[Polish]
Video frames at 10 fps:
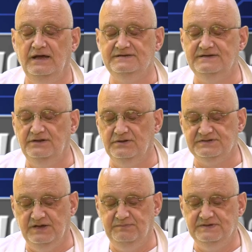
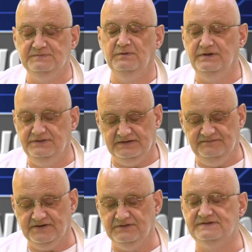SLD-owskie pismo jednak
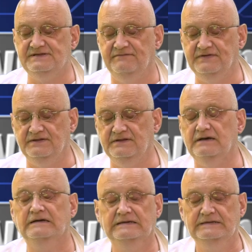twardo stawia
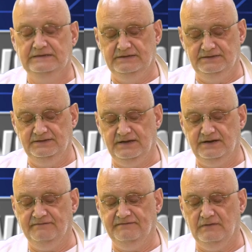na, e,
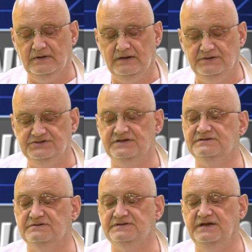na Rafała
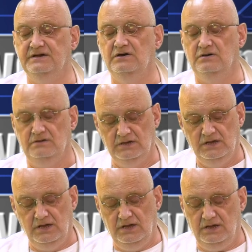Trzaskowskiego,
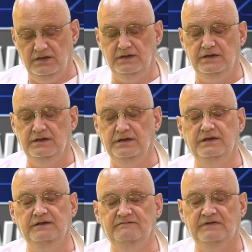
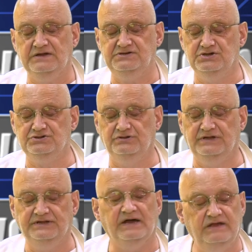E, i wyraźnie
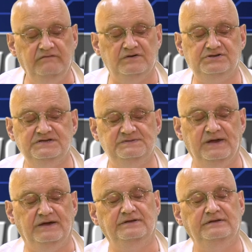żąda takiej właśnie
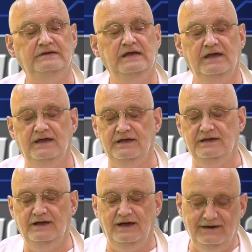zmiany,
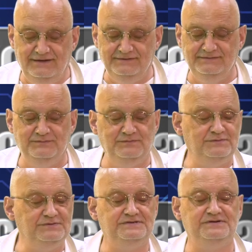e, ale
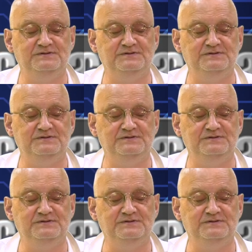z